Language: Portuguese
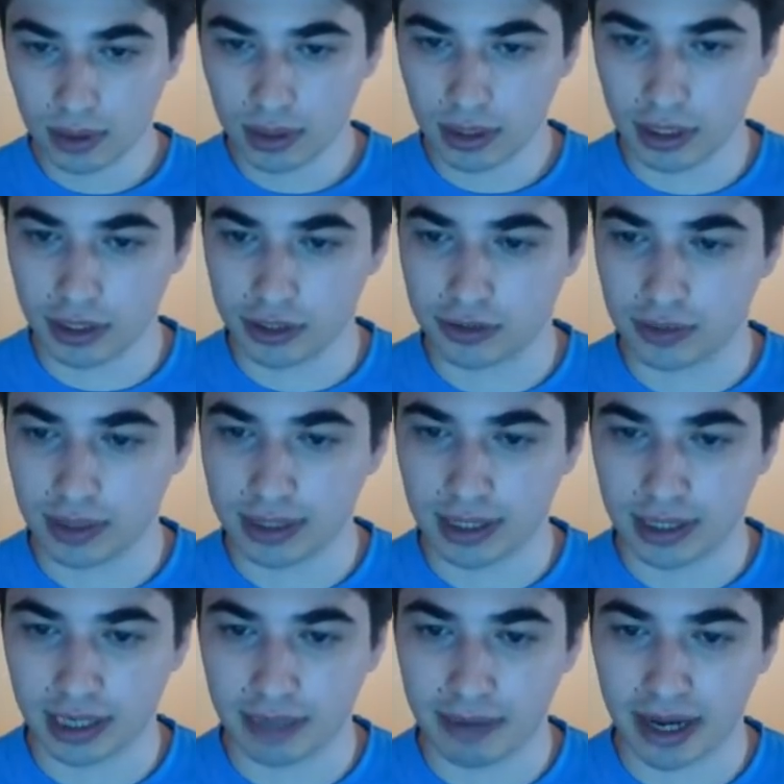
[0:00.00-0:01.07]
Isso,
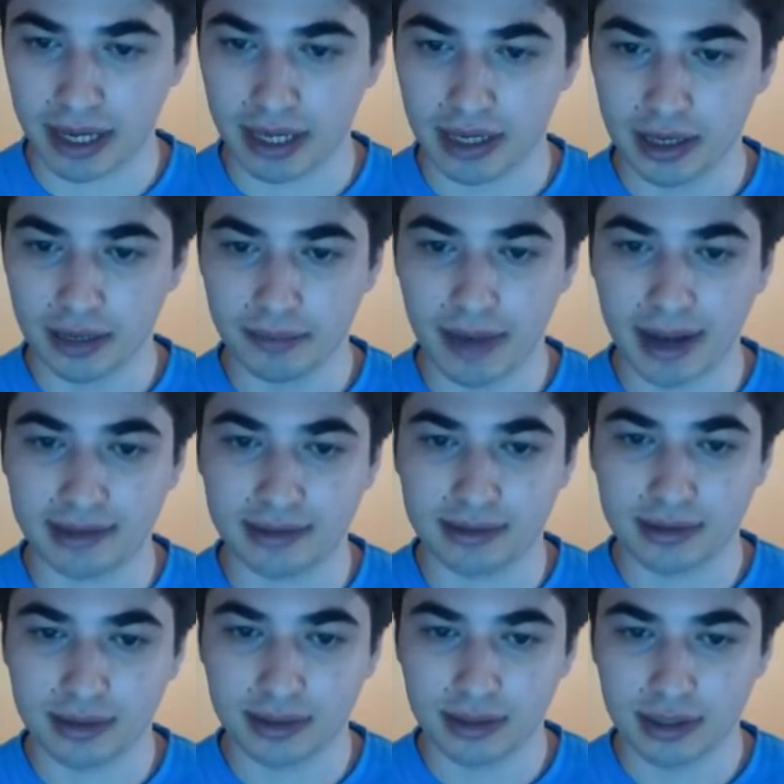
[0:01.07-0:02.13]
anda, Ribéry,
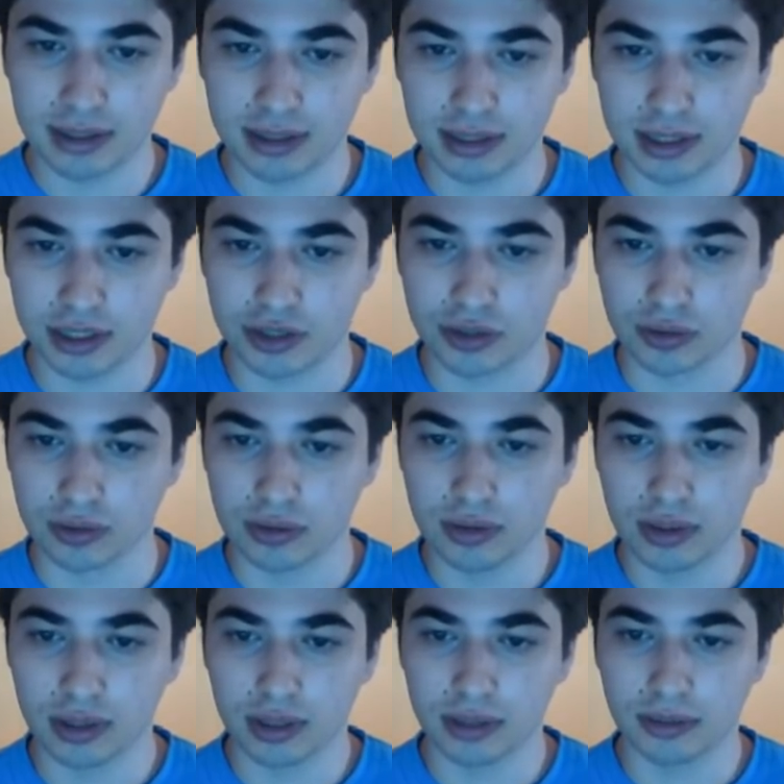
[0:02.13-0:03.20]
mete. Isso,
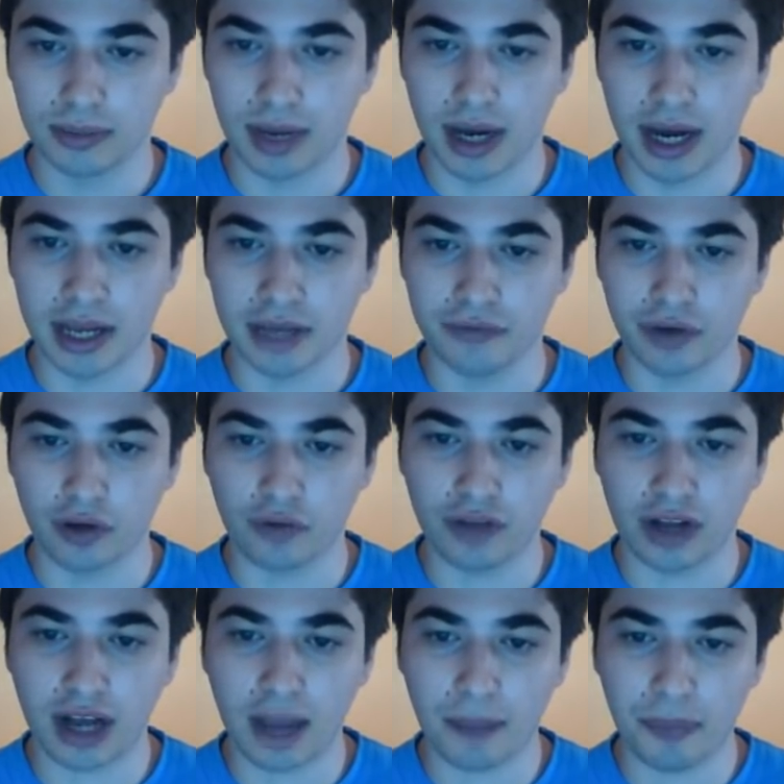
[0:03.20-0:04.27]
Vem, vira o
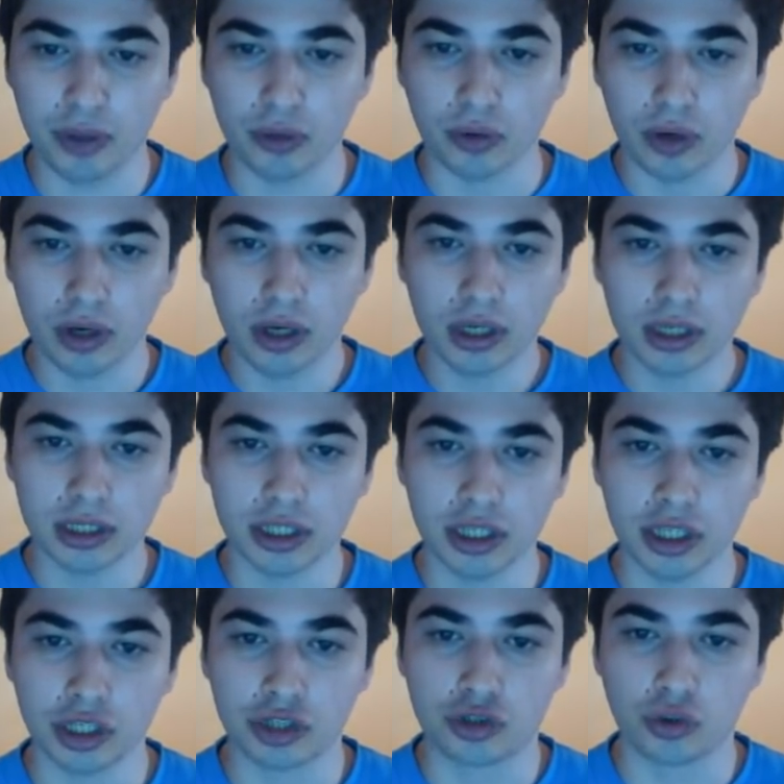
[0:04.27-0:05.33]
flanco rápido.
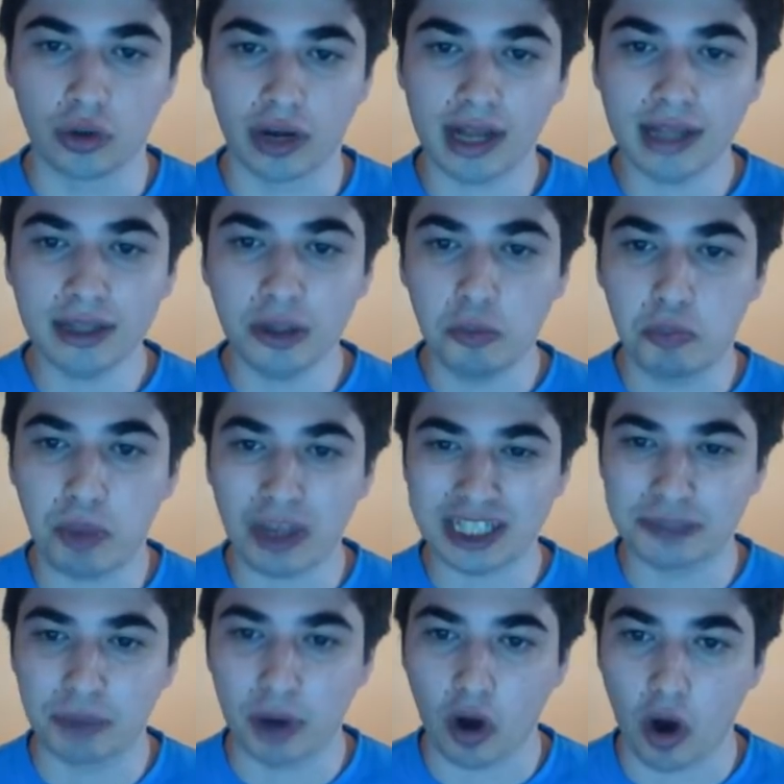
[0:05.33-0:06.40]
Isso, grande
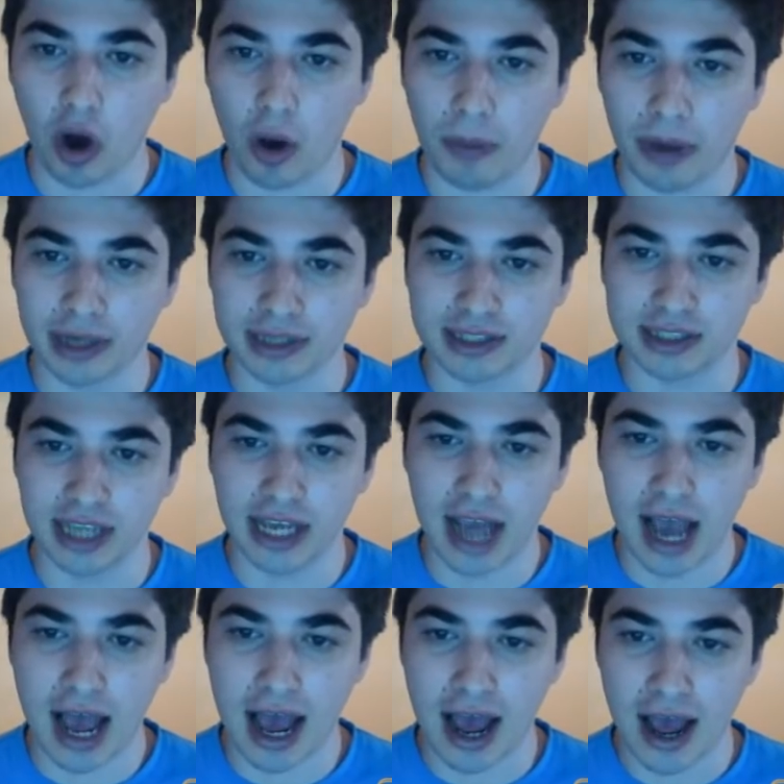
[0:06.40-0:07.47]
passo para Robin.
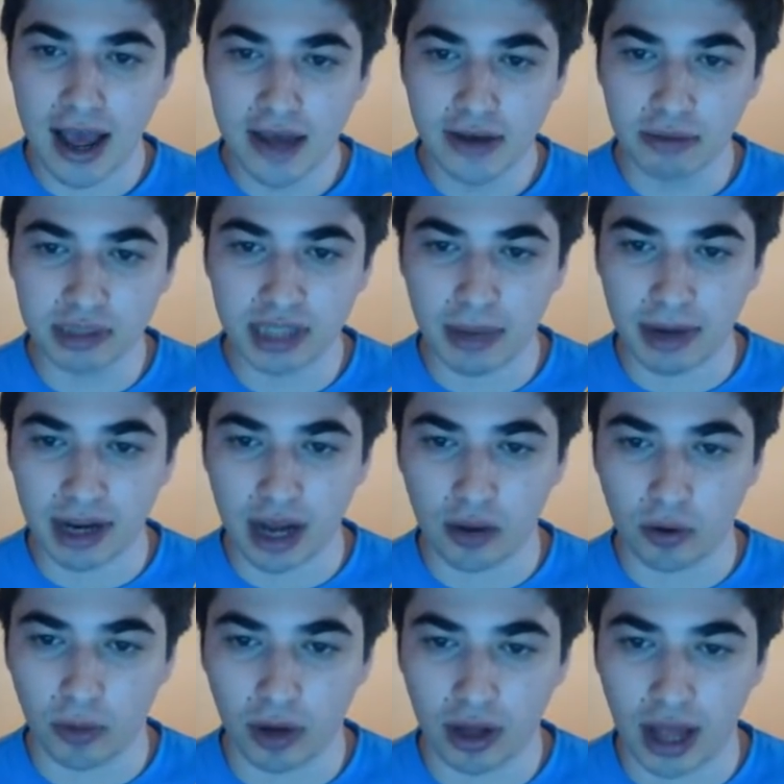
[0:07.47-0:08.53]
Siga. Vamos lá marcar
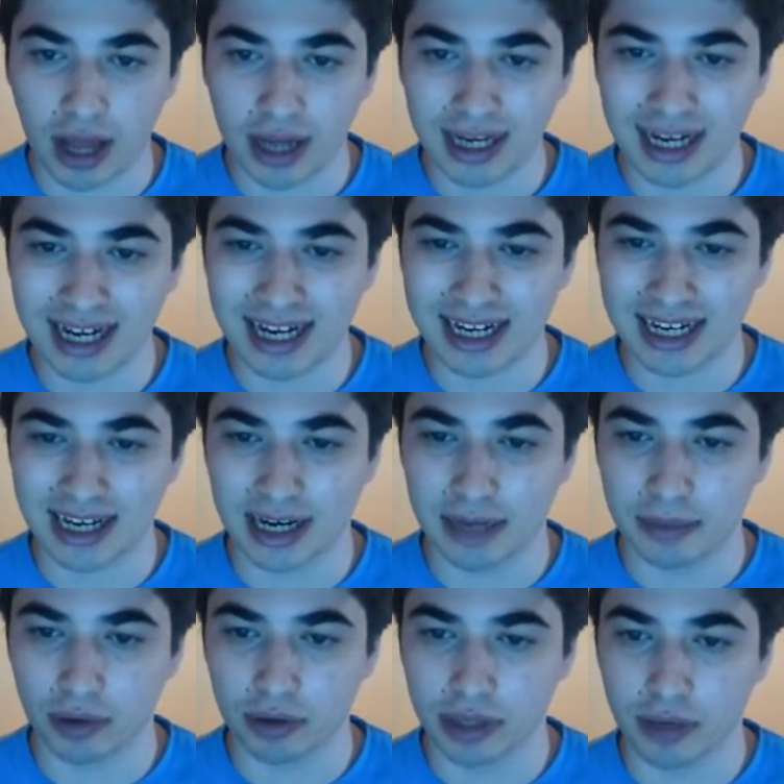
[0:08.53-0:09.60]
gol, bora lá. Ah,
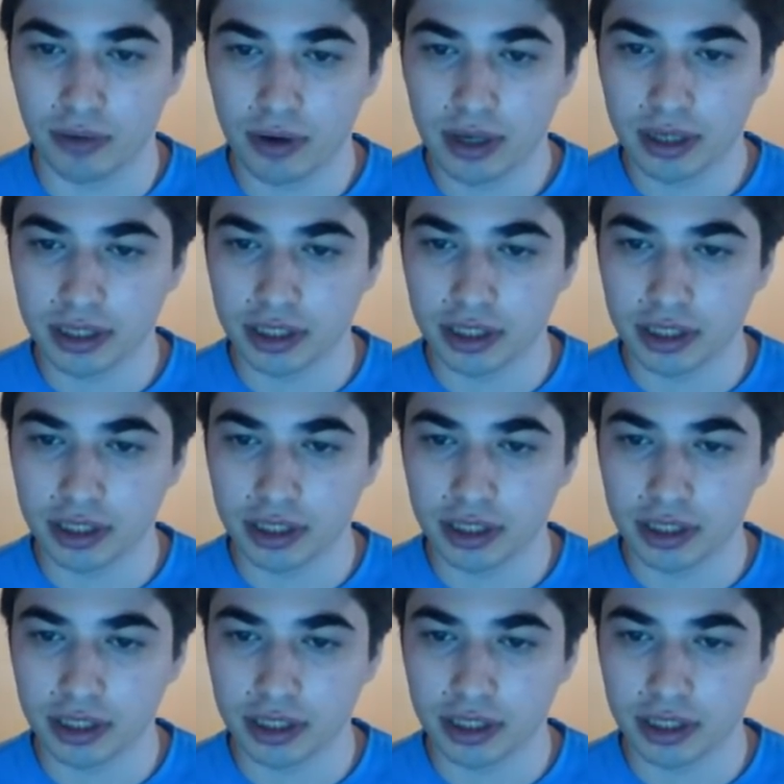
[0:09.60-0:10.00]
caramba, não deu.